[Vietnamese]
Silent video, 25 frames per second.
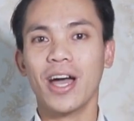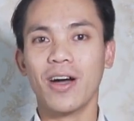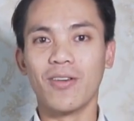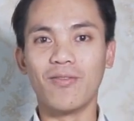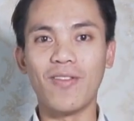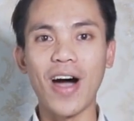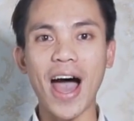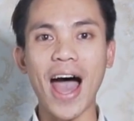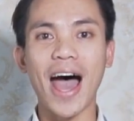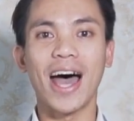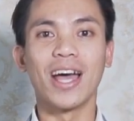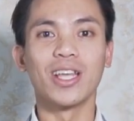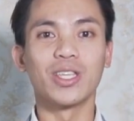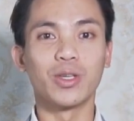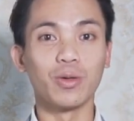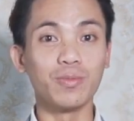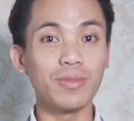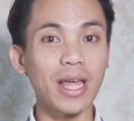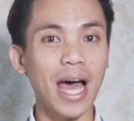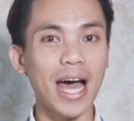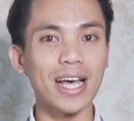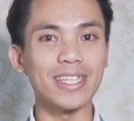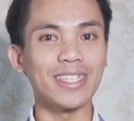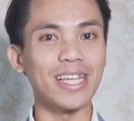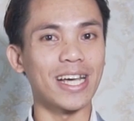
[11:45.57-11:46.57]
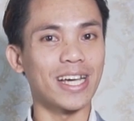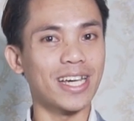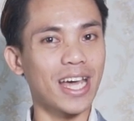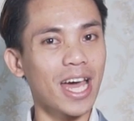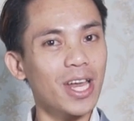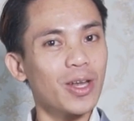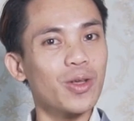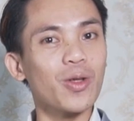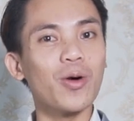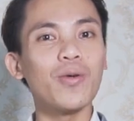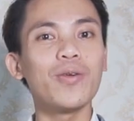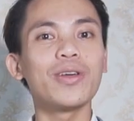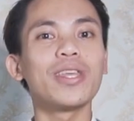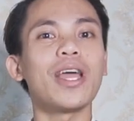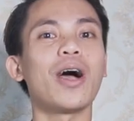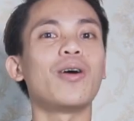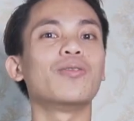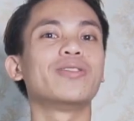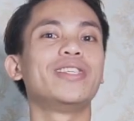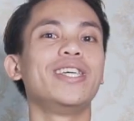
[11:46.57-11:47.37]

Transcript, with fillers: và chúng ta sẽ kết nối với nhau,